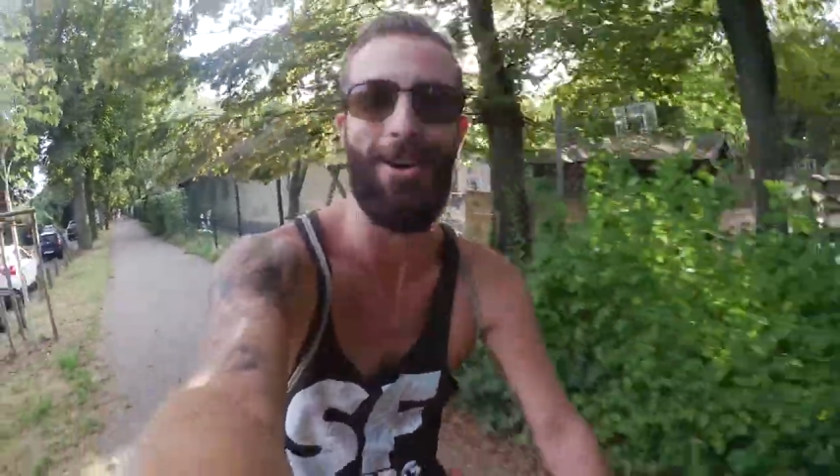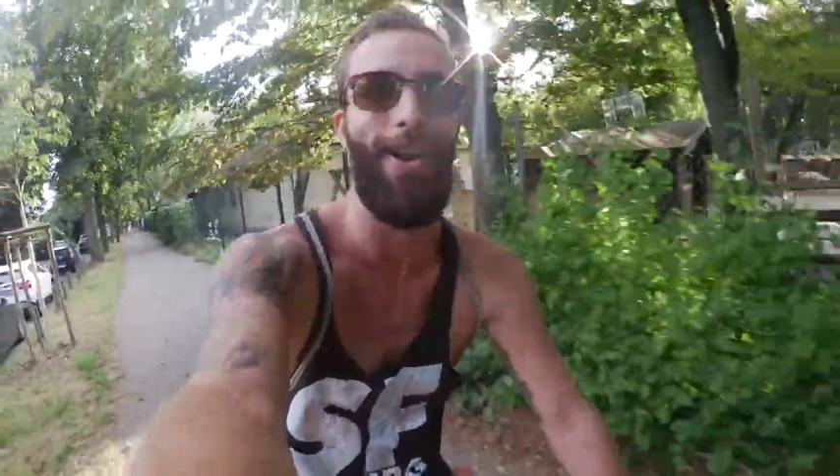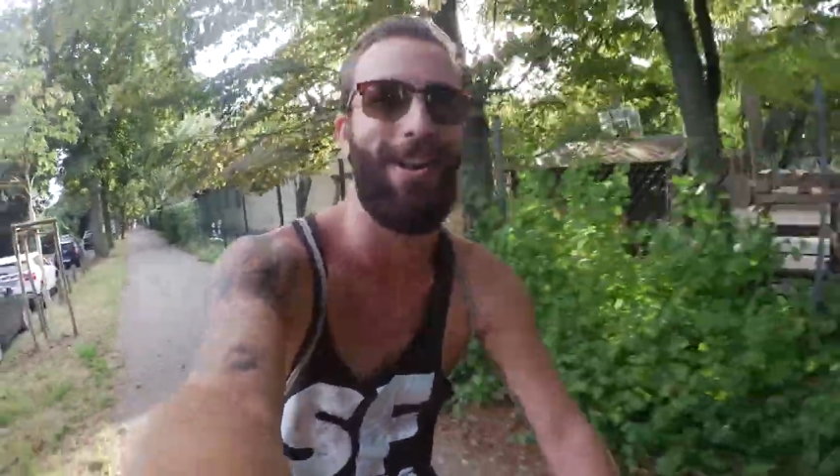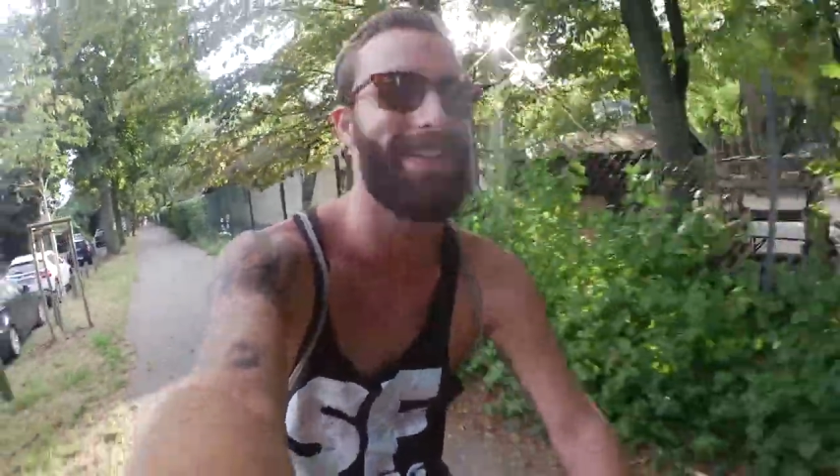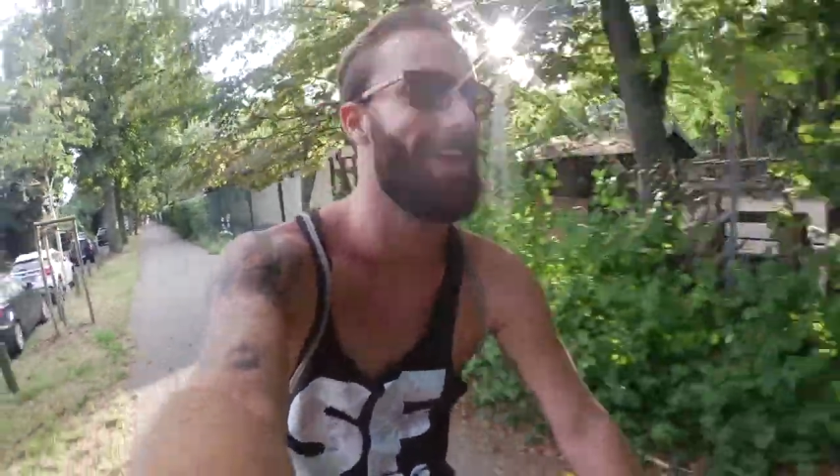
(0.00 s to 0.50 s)

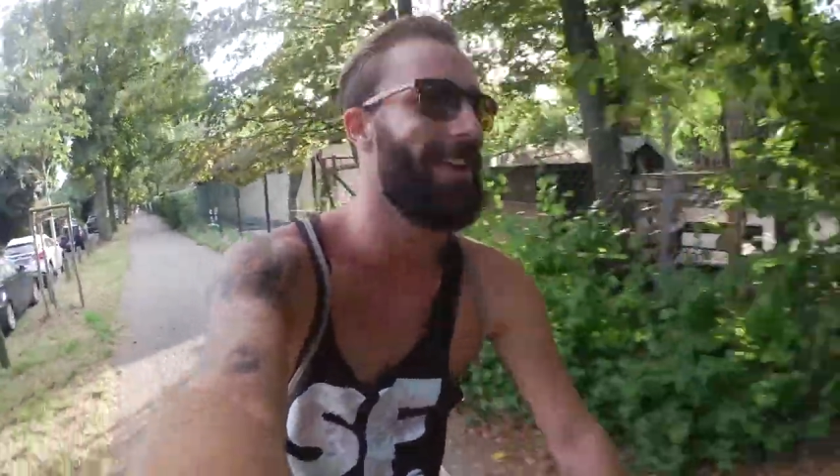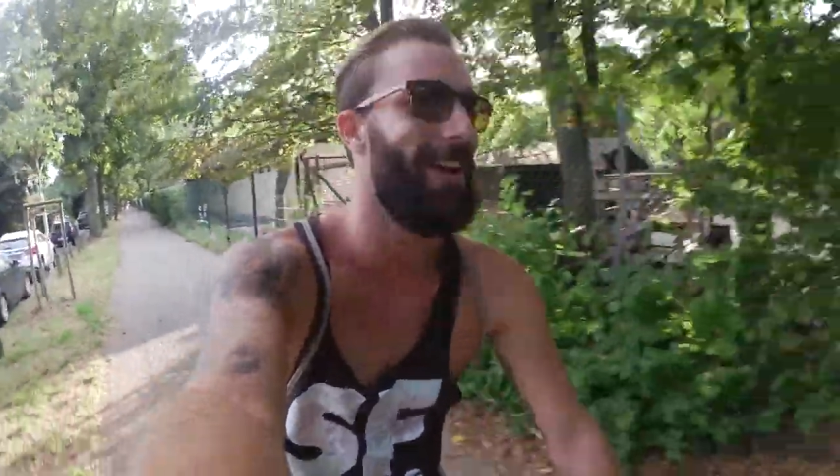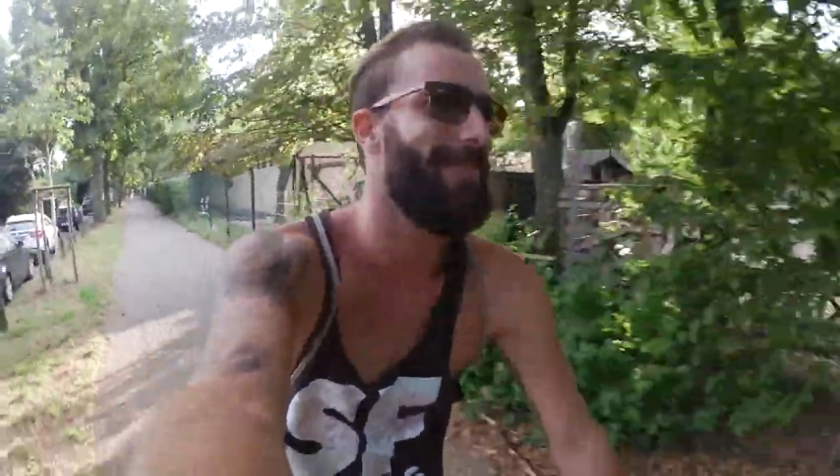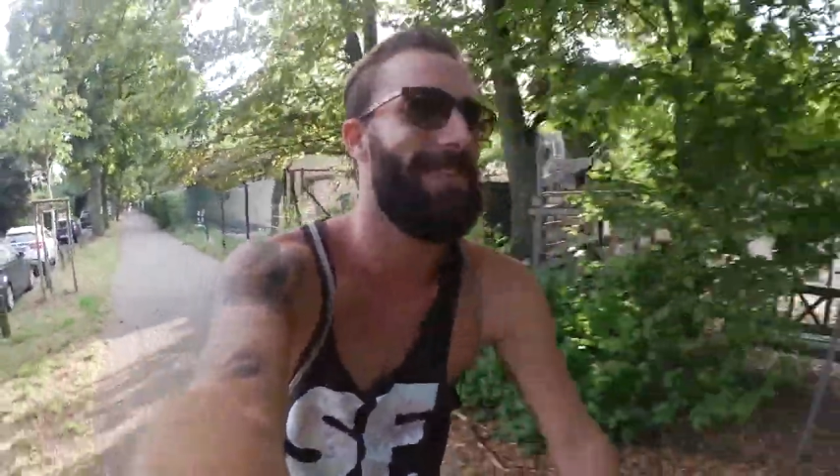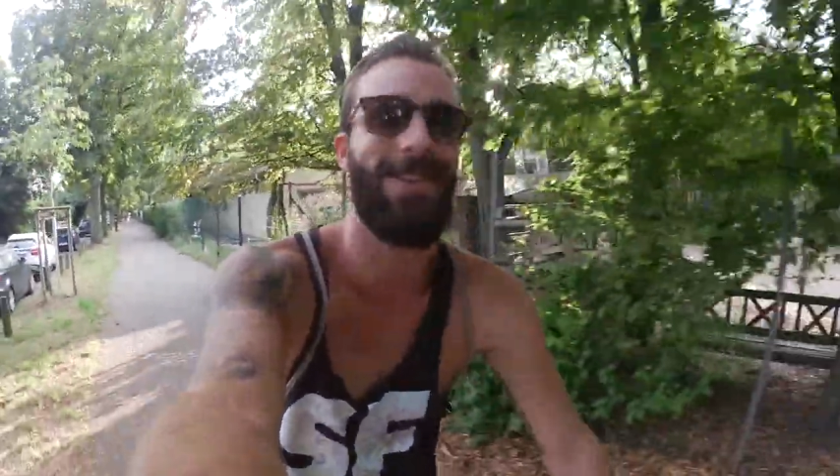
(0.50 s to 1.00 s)
Köln, gegen
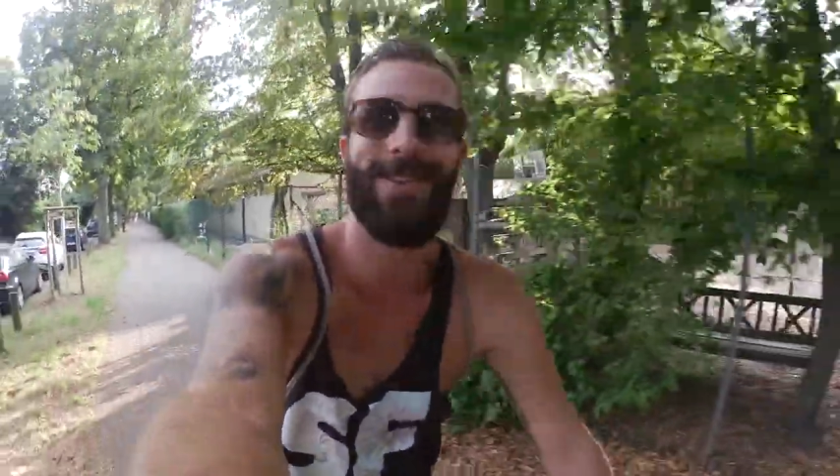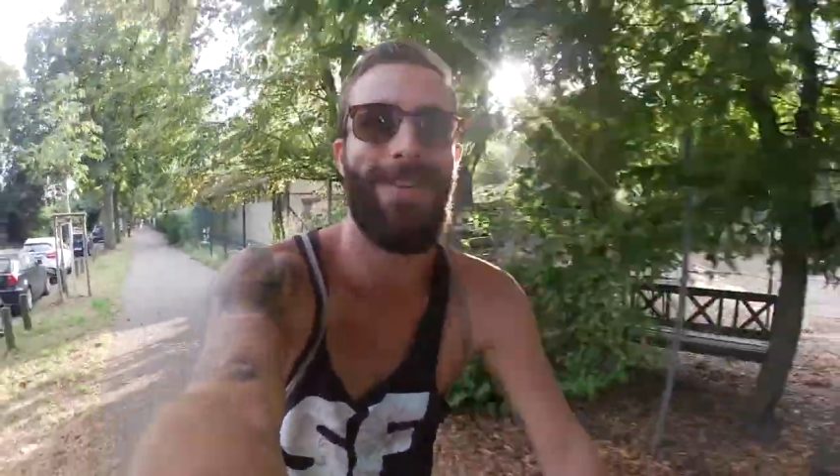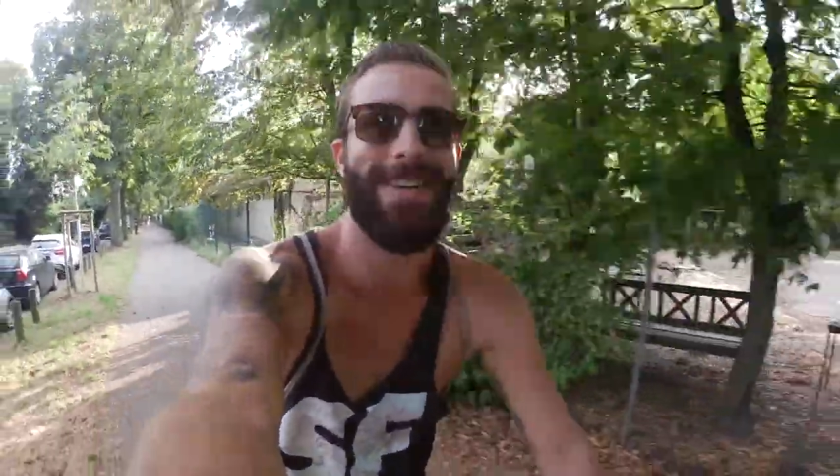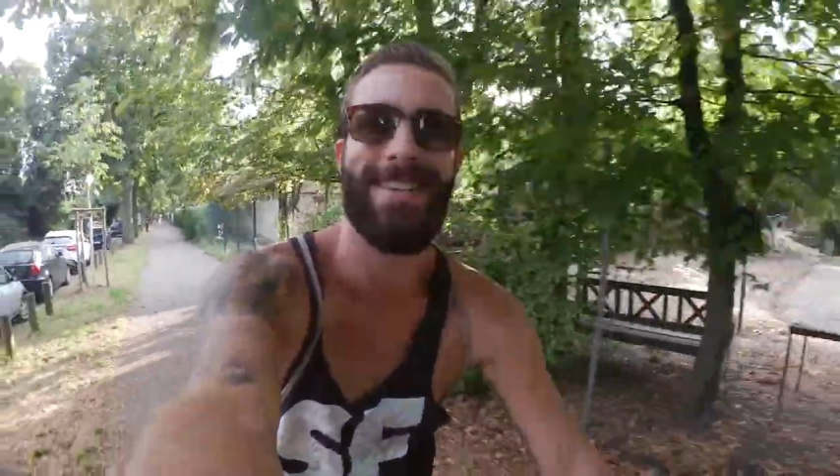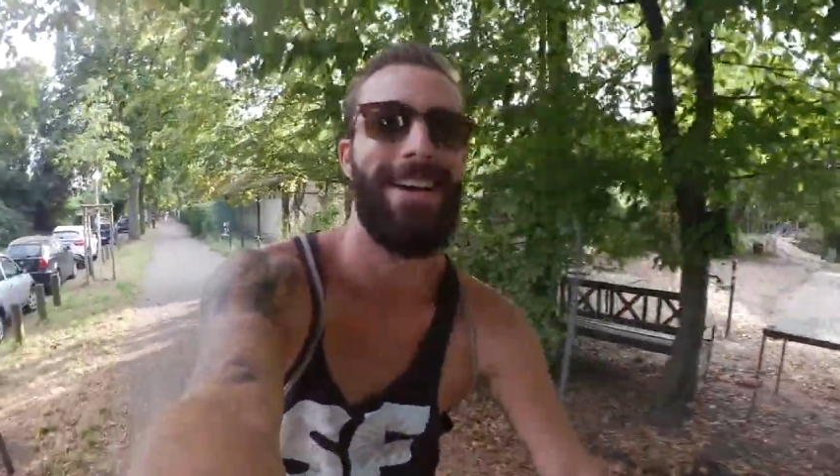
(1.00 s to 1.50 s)
irgendwie
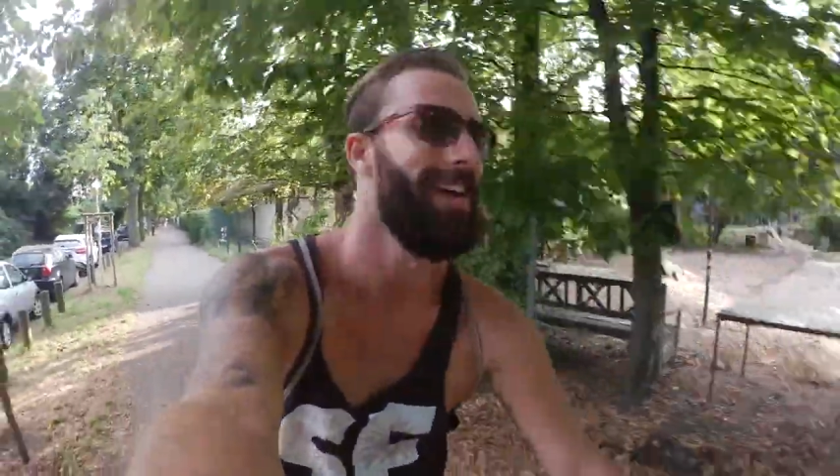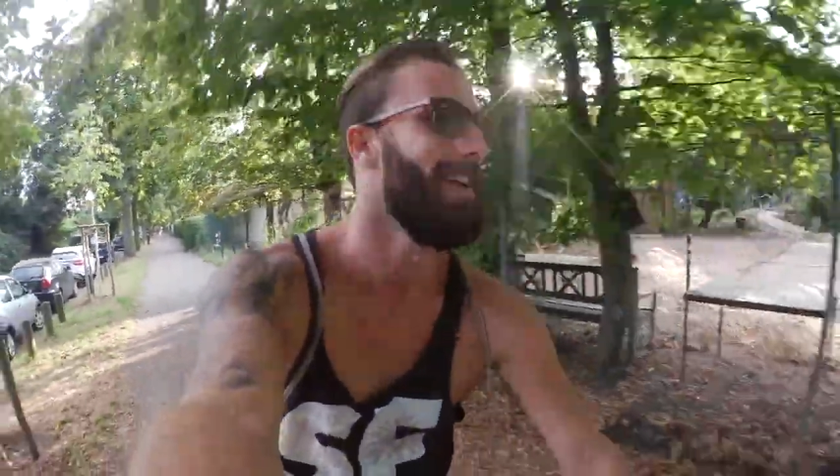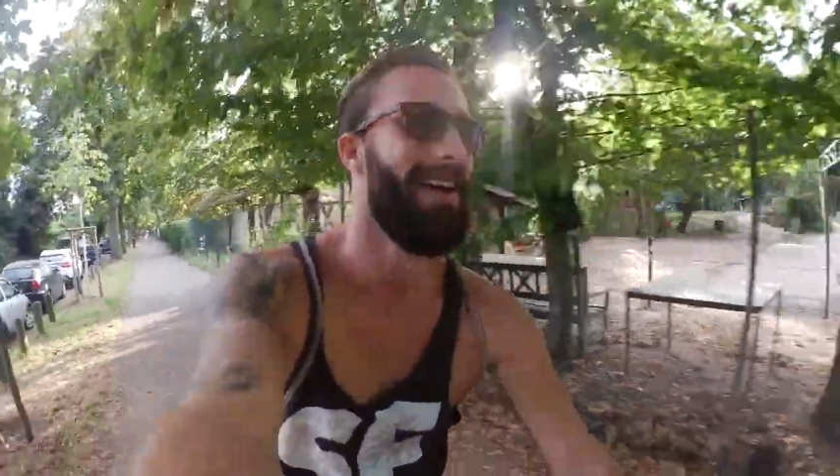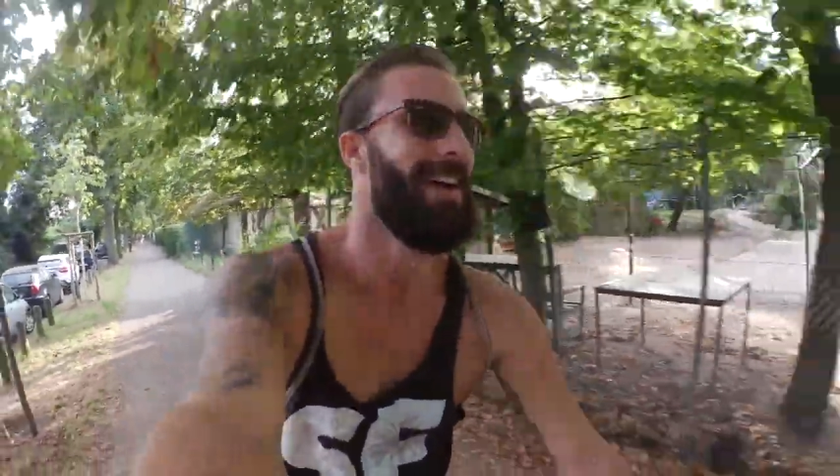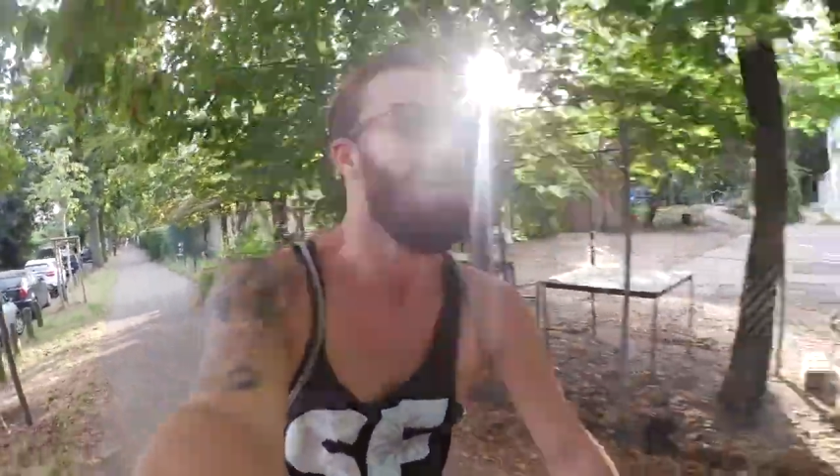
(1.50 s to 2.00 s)
sowas.
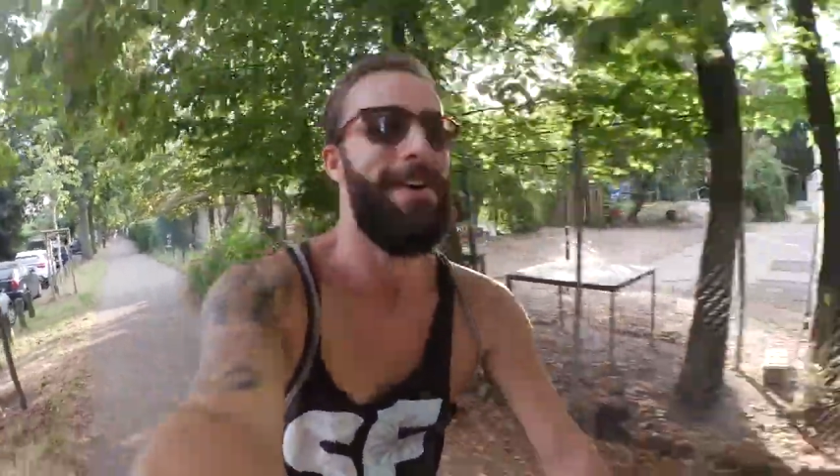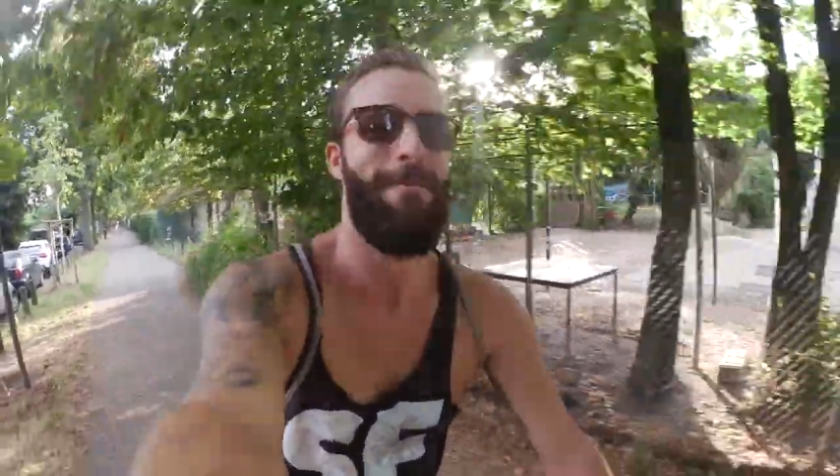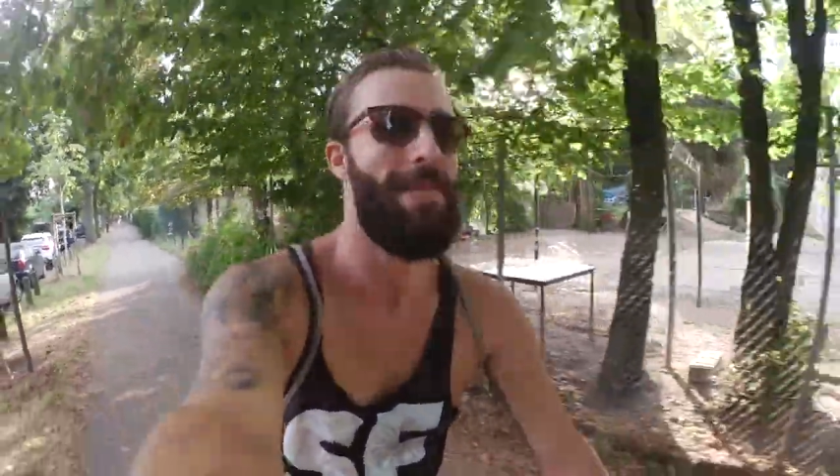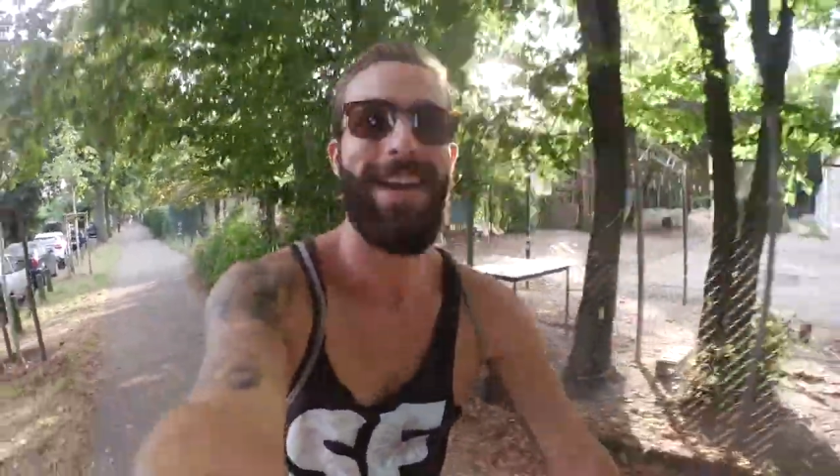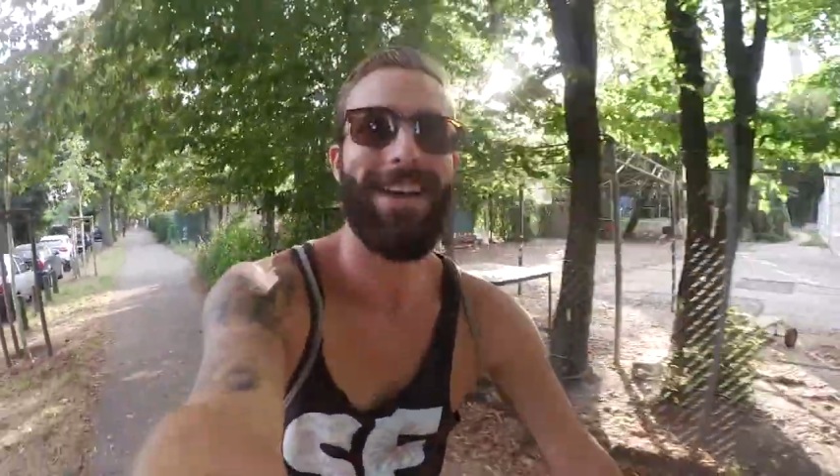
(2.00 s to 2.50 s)

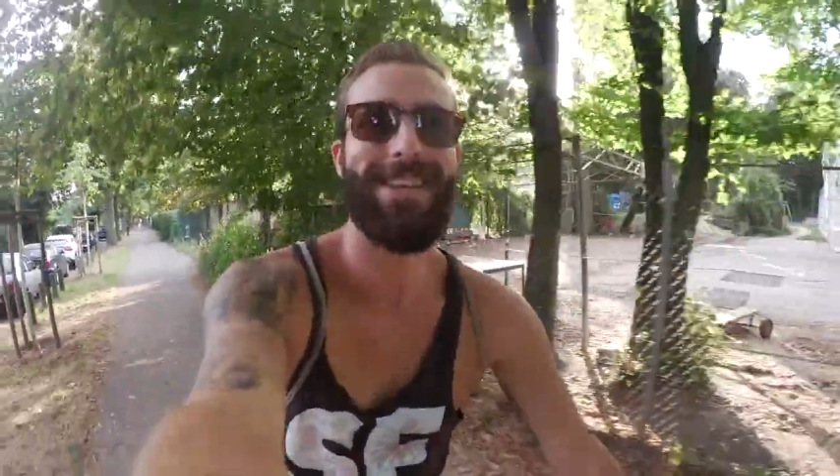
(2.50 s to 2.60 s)
Mega